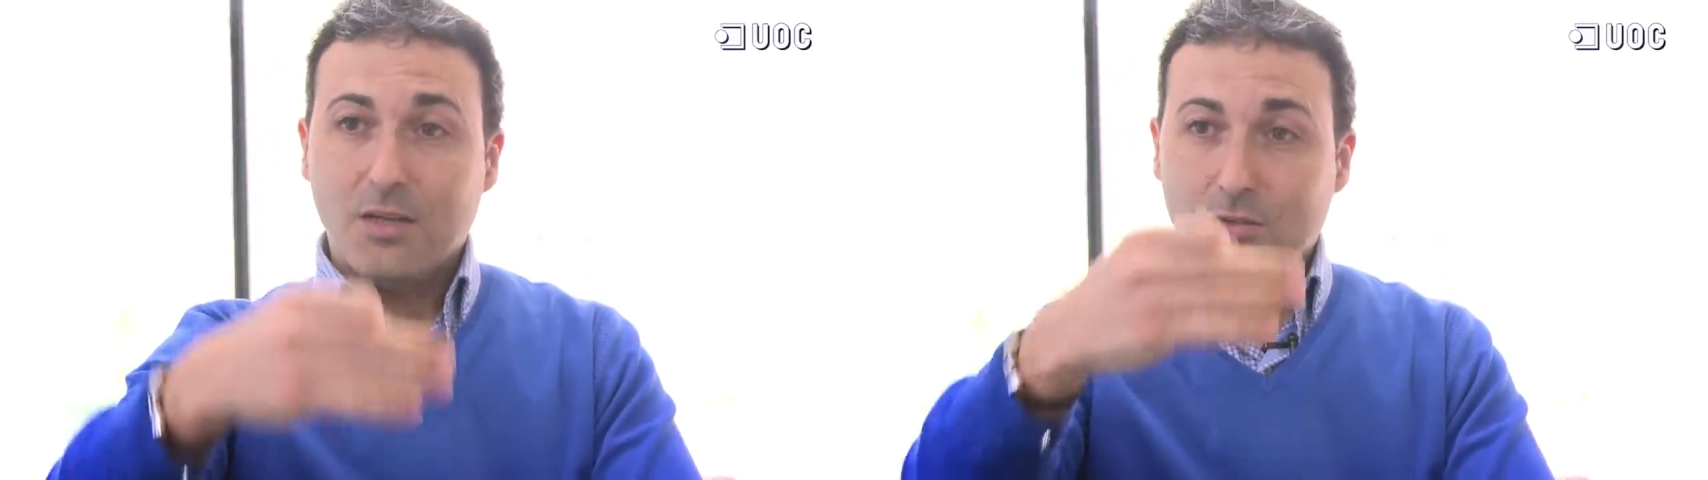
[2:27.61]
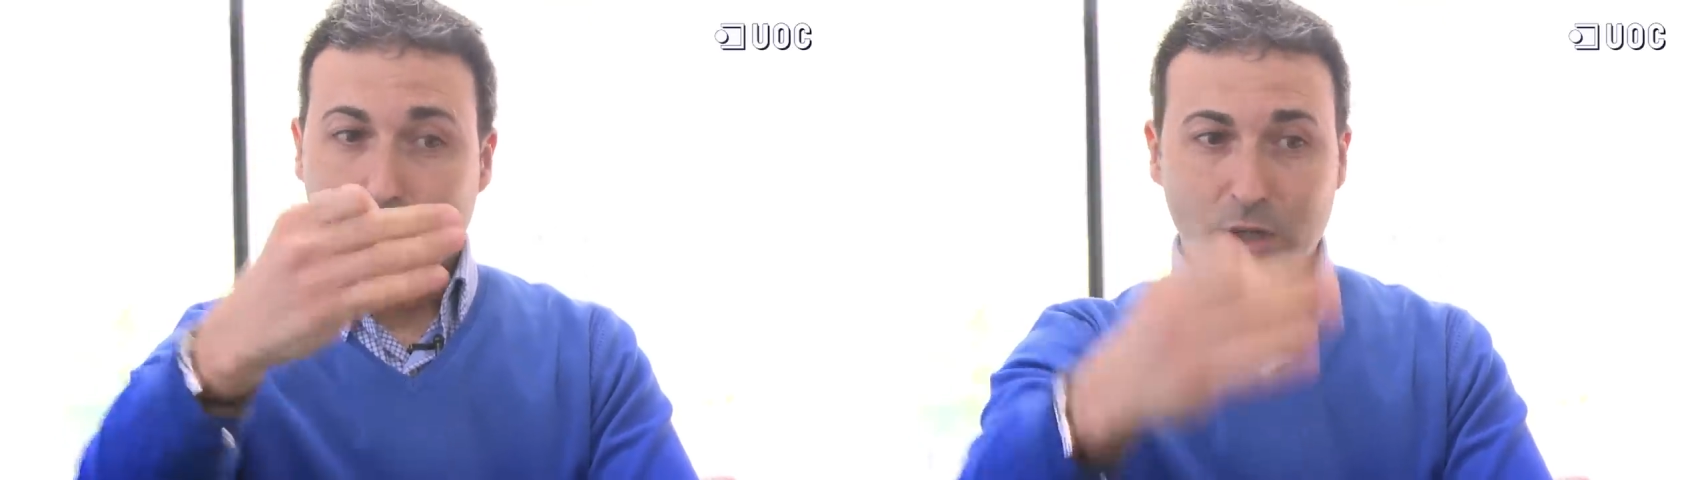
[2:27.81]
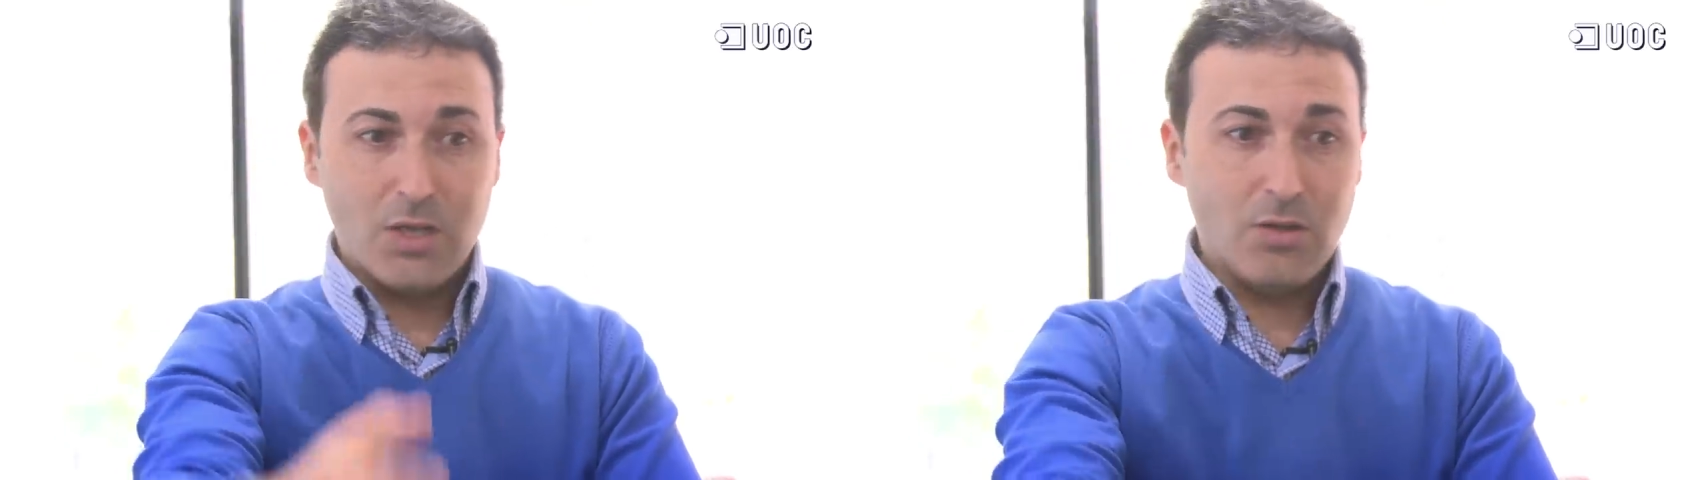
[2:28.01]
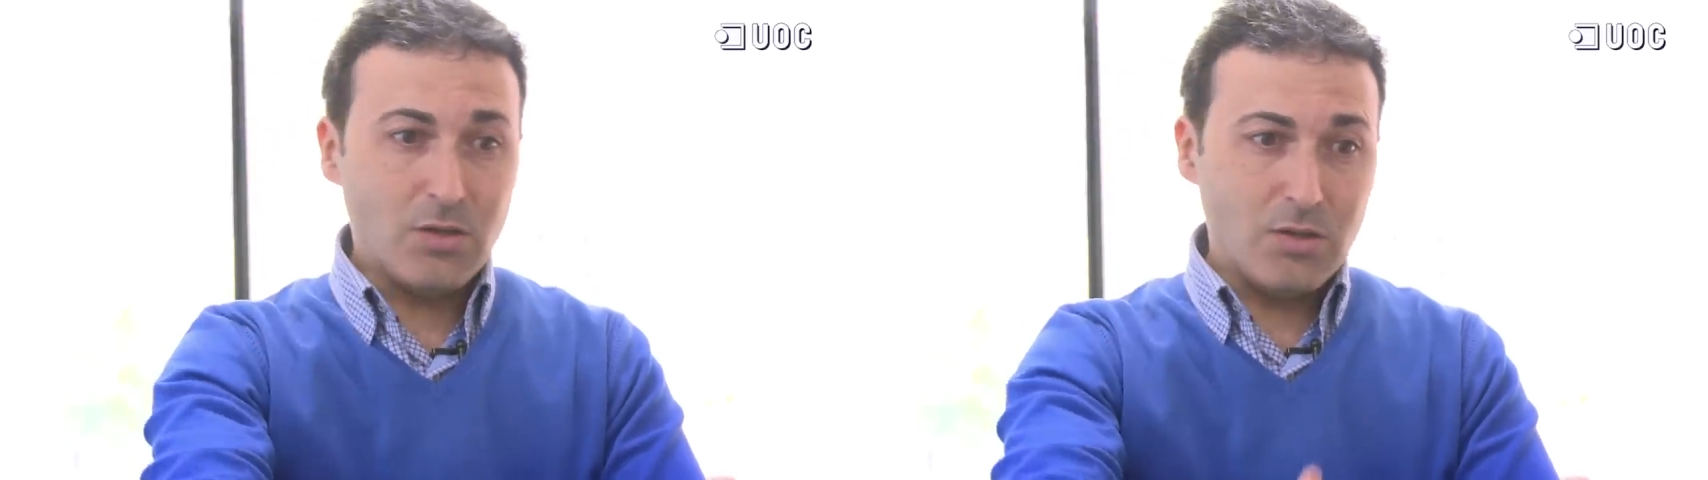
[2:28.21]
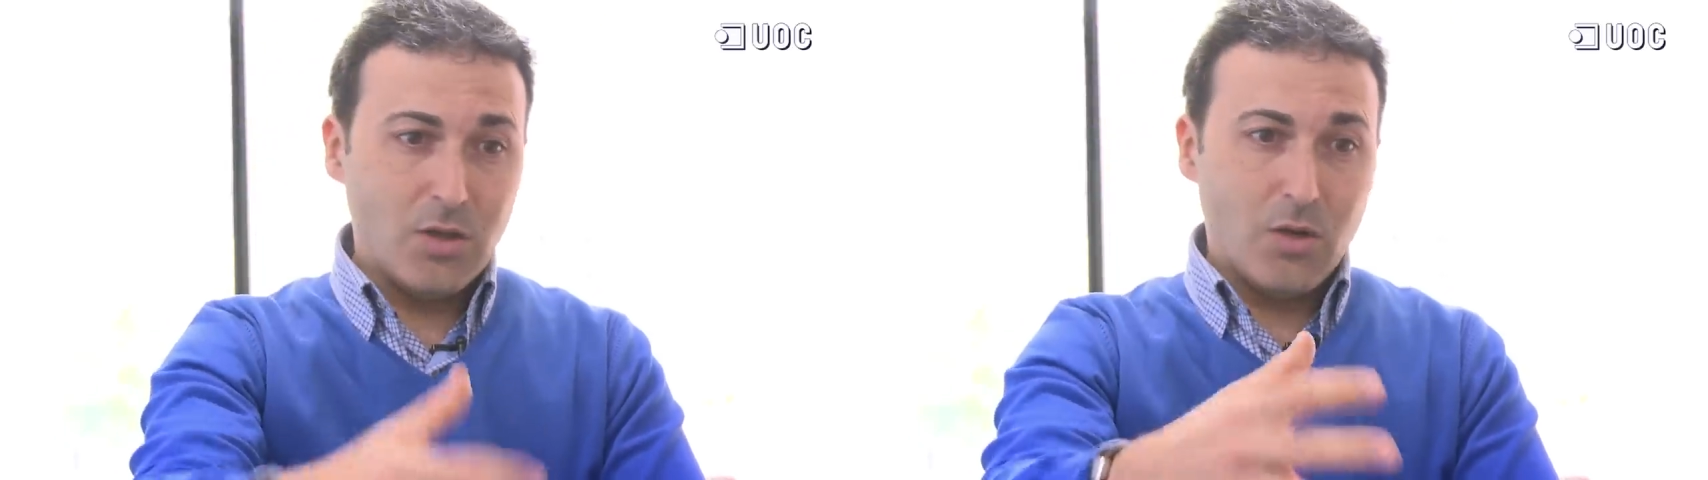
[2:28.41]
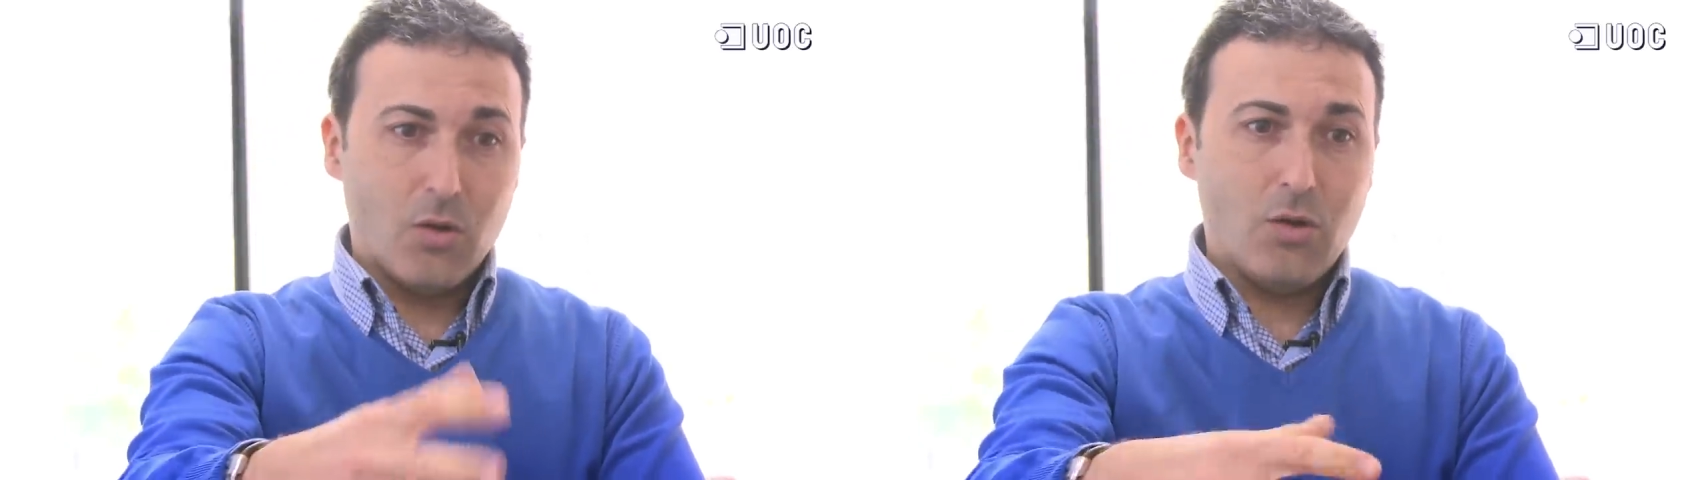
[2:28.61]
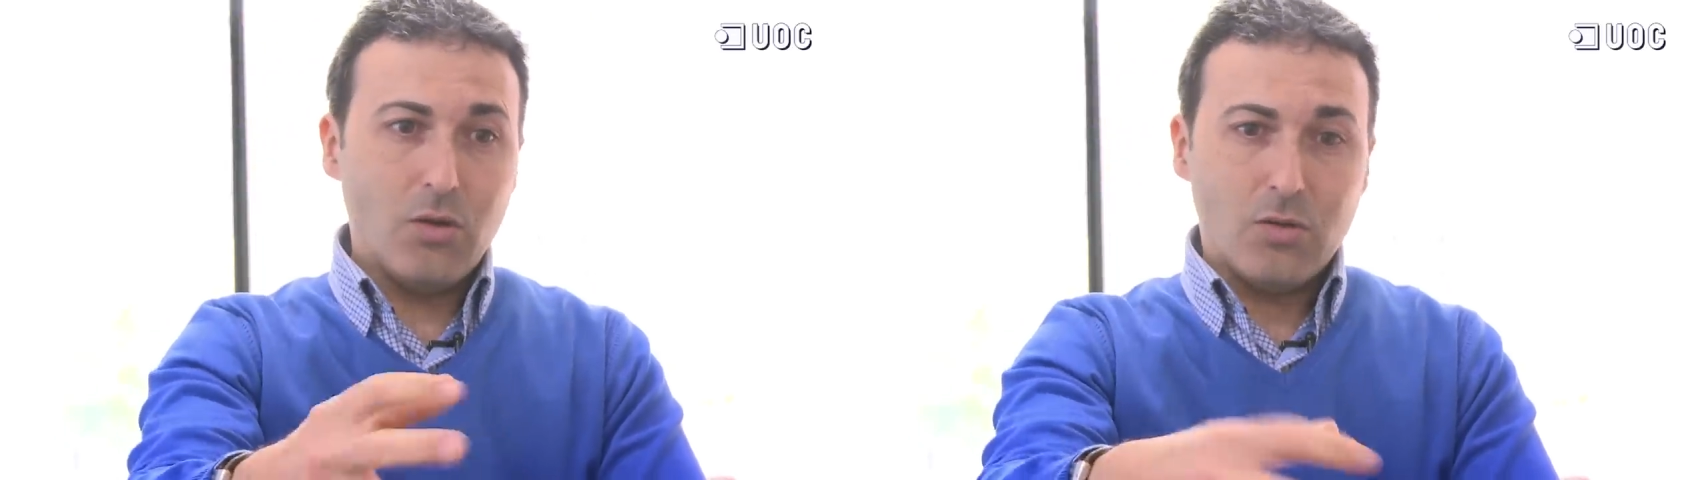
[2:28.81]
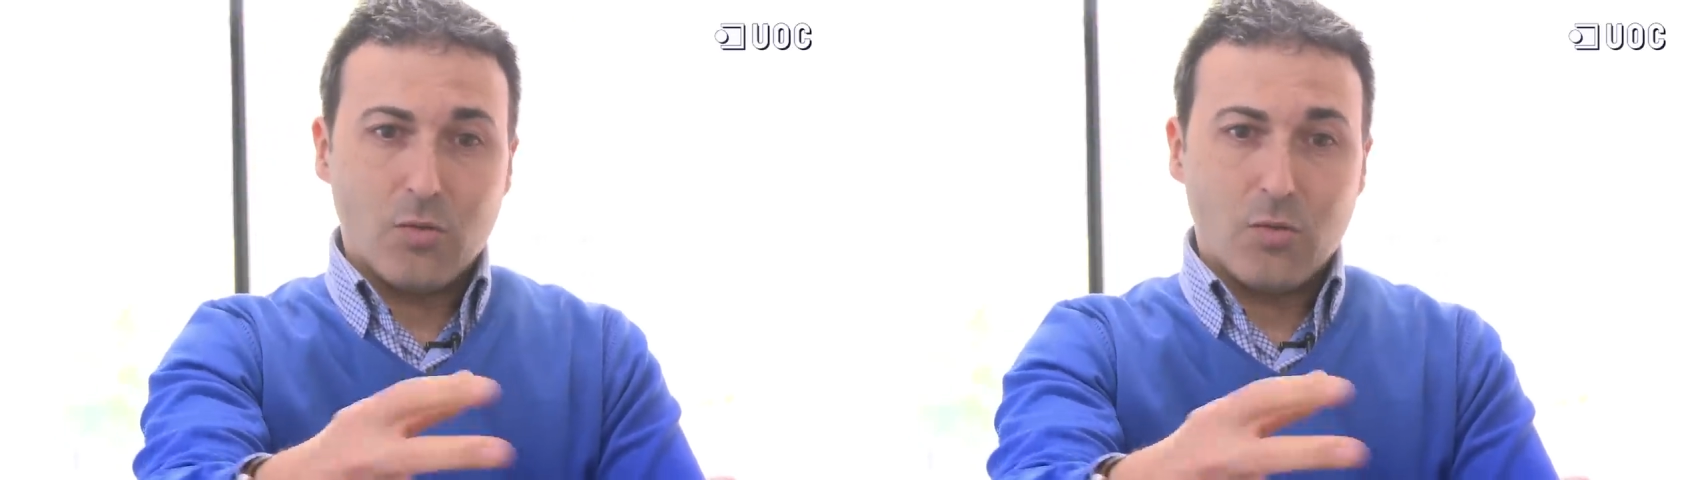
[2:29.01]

su hijo o